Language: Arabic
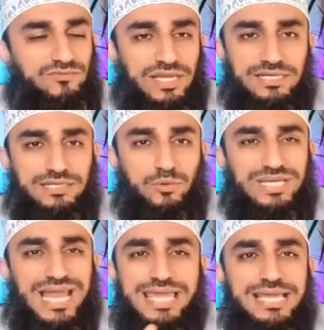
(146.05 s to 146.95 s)
فإنه
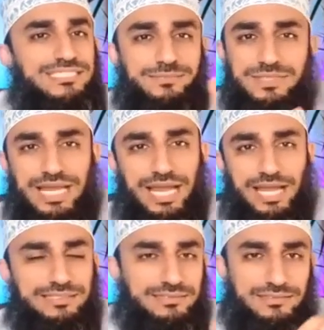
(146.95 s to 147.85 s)
لا يجب
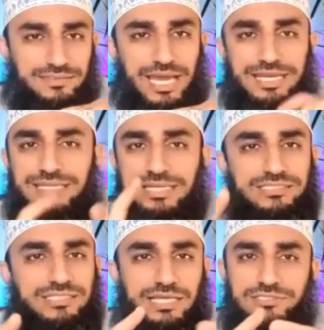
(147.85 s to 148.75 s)
لأحد أن
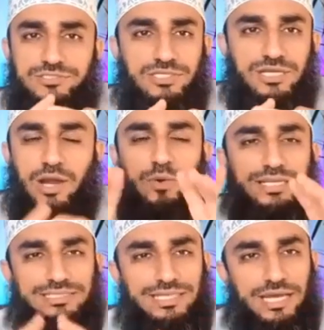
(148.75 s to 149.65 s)
ينزعج أو
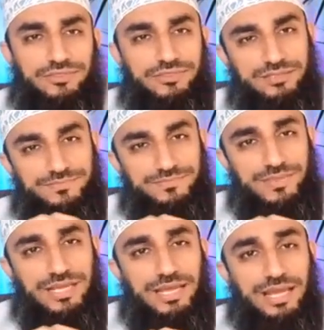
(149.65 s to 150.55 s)
أن يتأثر
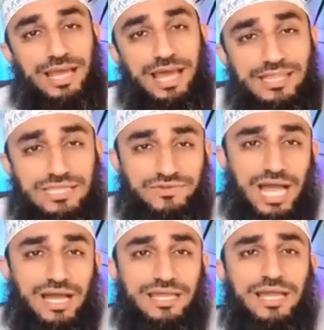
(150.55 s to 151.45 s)
هذا في
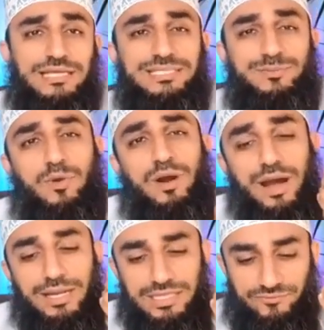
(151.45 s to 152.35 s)
الحقيقة
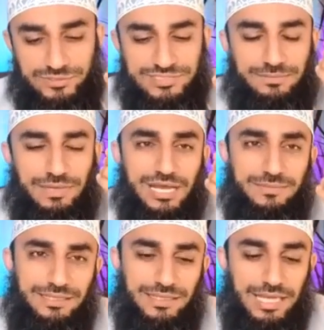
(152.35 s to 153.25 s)
مخالف
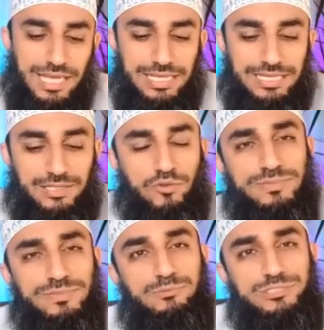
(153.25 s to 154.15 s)
تماما
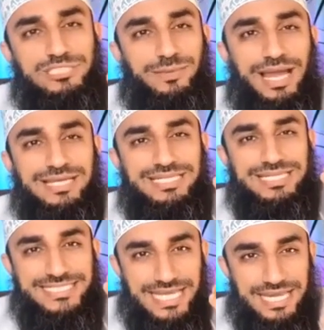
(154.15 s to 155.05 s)
لنظم المجتمعات
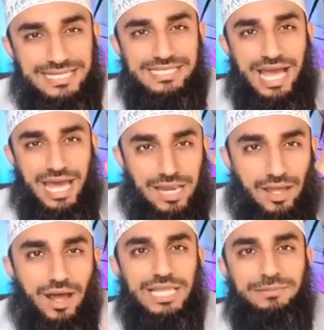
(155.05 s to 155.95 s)
الإنسانية
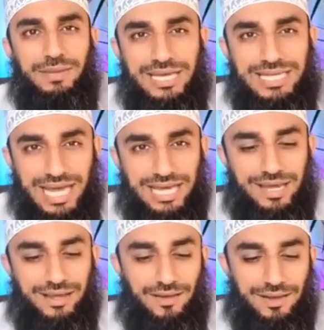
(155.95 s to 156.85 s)
القائمة على
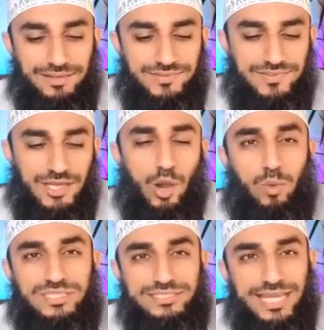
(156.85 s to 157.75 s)
العلاقات
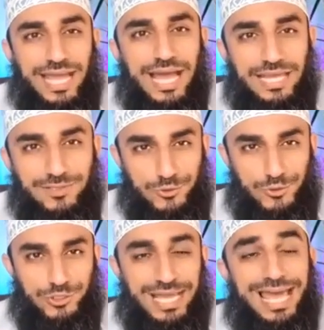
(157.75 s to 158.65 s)

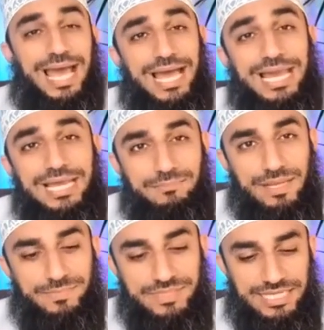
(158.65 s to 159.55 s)
والتعايش
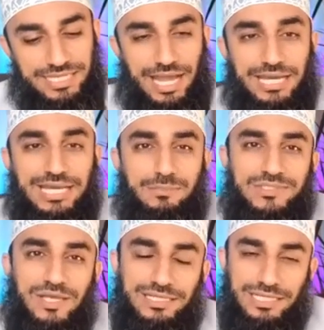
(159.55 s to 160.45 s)
المبني على
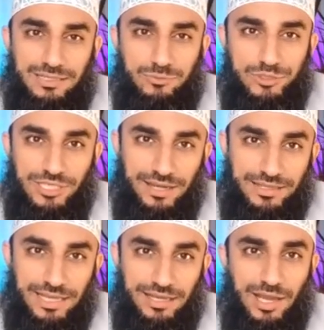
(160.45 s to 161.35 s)
المصالح
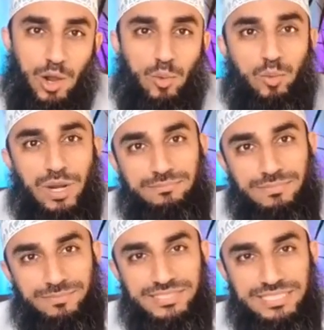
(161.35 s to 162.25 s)
المشتركة
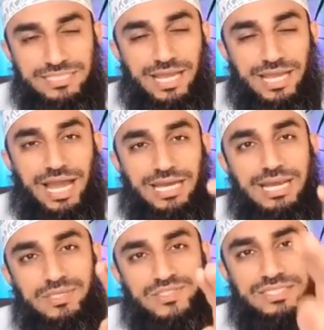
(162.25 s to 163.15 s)
والمبني على
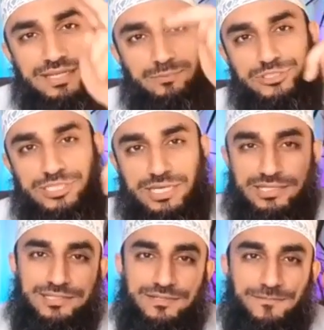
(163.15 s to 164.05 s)
المصير
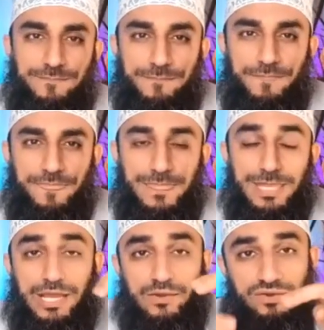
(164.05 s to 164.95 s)
المشترك
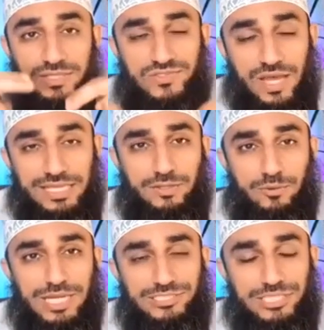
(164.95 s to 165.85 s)

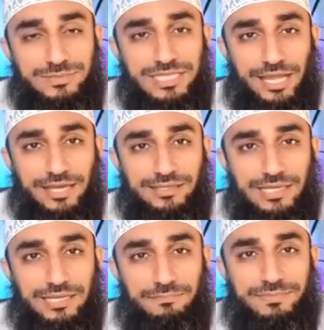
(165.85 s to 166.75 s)
فمصائرنا جميعا
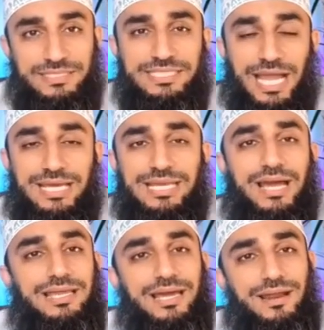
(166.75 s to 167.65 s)
مبنية على
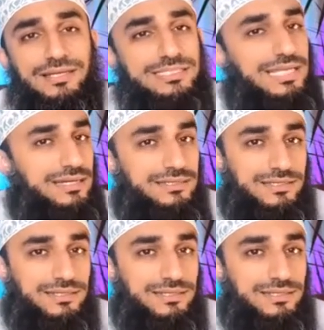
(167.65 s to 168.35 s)
خياراتنا